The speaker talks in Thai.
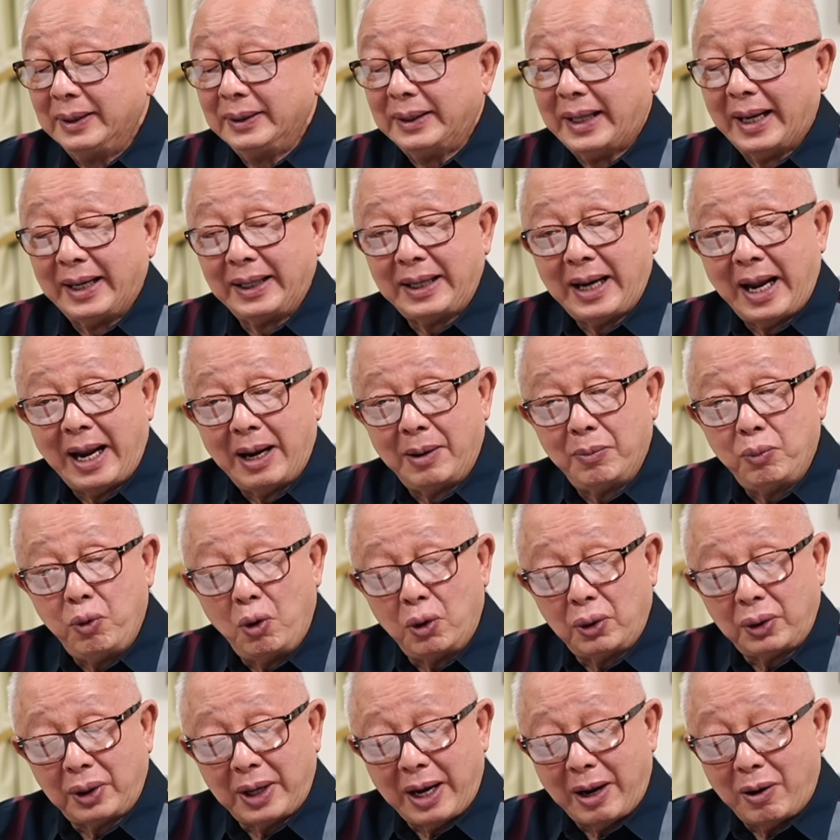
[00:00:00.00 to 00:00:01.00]
แต่ทางพ
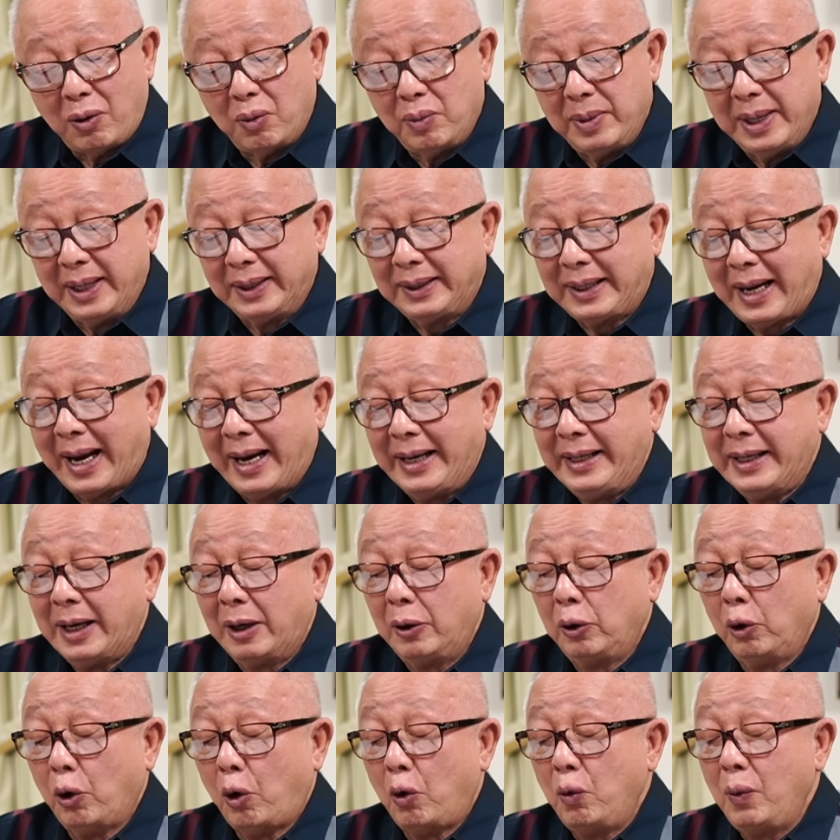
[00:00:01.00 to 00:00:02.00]
วกเราเมืองไทยยั
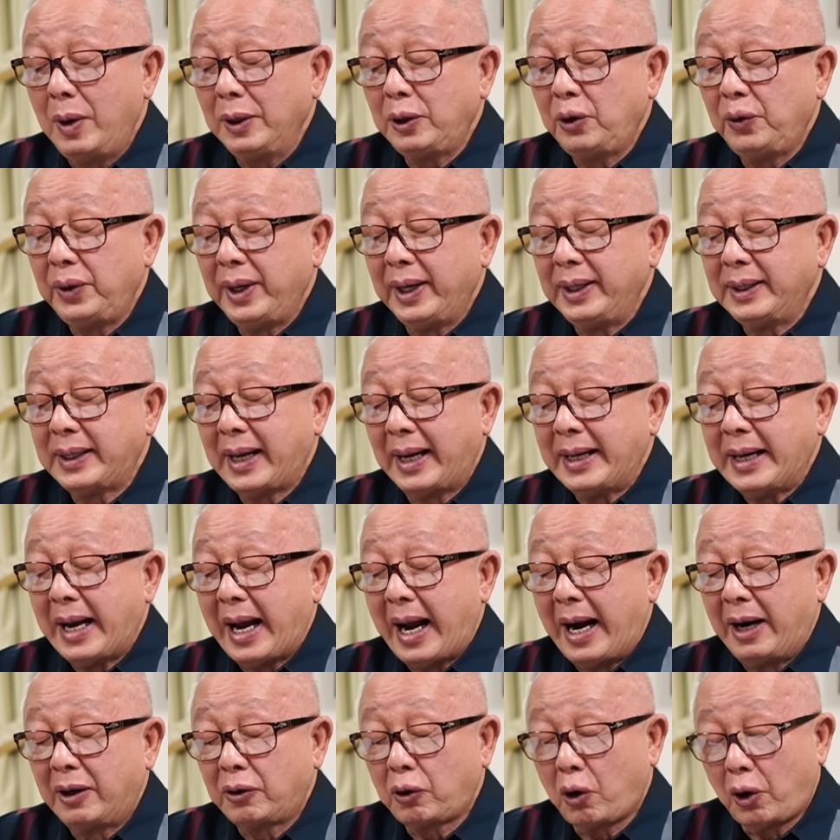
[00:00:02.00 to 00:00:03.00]
งหลงว่าทุเรียนไทย
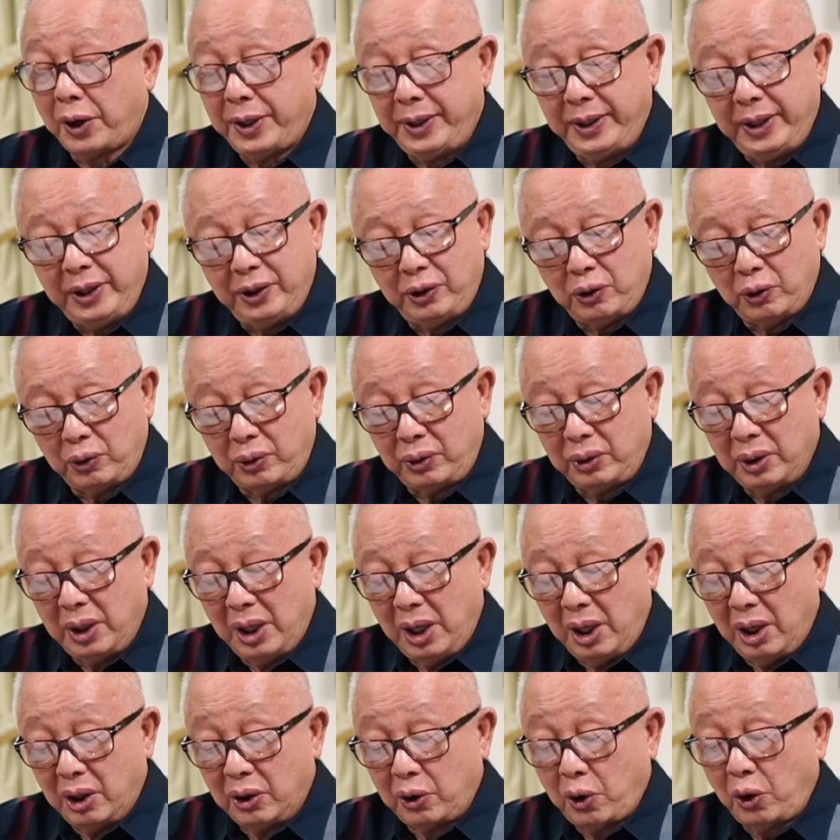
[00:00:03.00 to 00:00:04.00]
อร่อยที่สุด
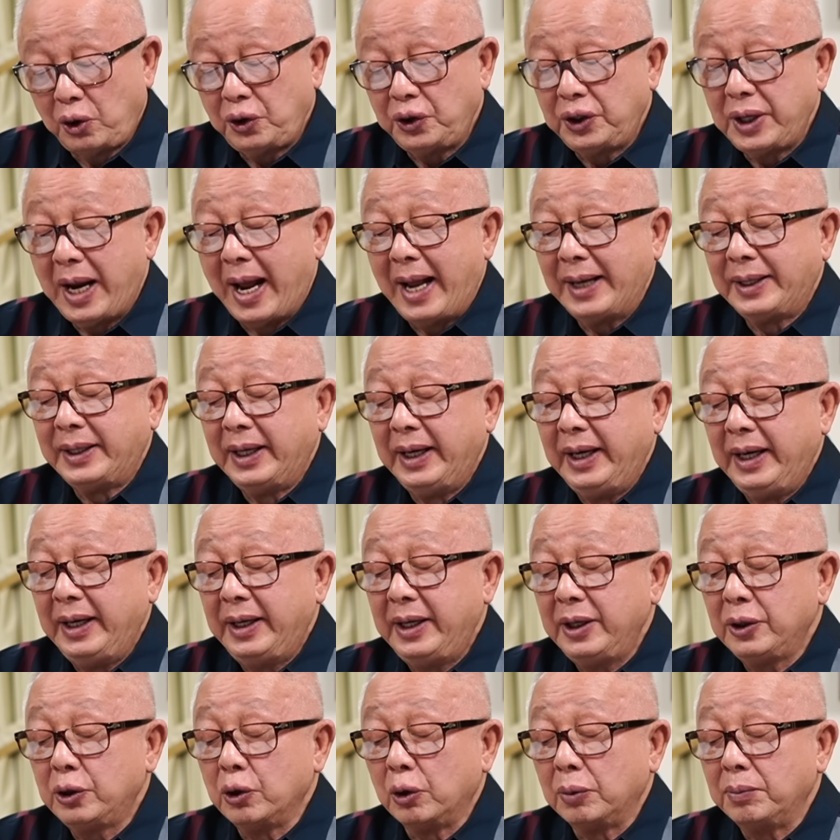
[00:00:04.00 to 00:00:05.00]
รสชาติดี
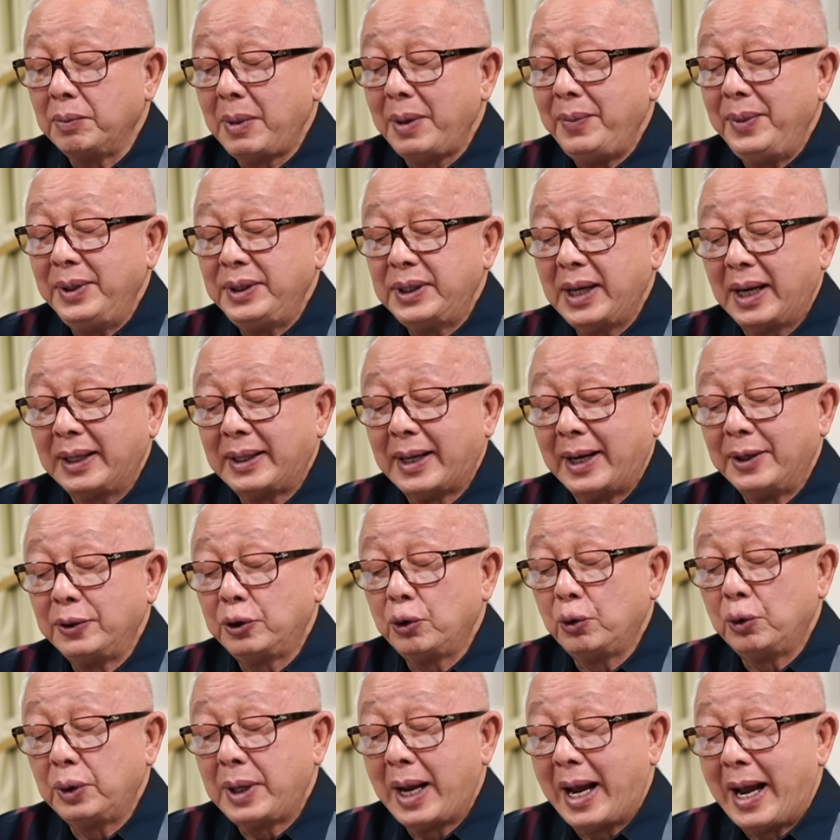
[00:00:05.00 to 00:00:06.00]
ที่สุดไม่มีชาติไหน
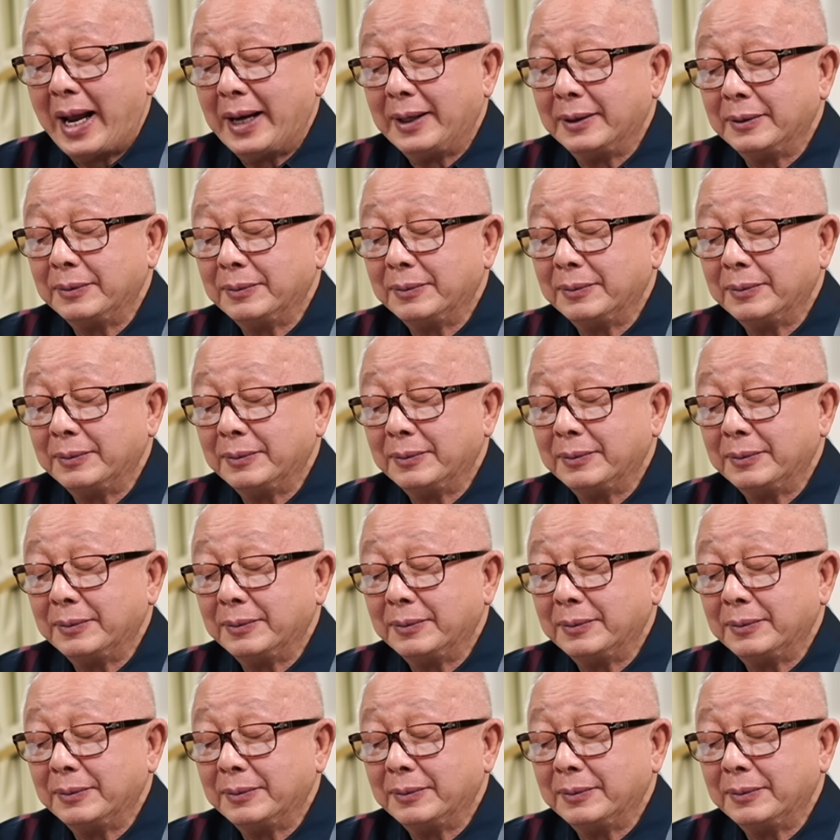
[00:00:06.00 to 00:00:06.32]
สู้ได้